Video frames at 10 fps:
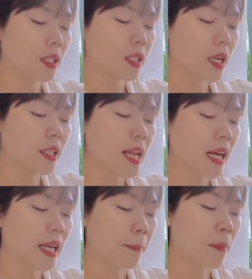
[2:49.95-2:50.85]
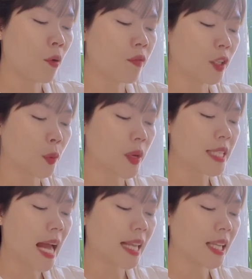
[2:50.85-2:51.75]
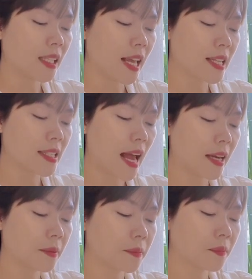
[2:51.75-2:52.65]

tựa như đang nắm báu vật quý giá nhất thế gian.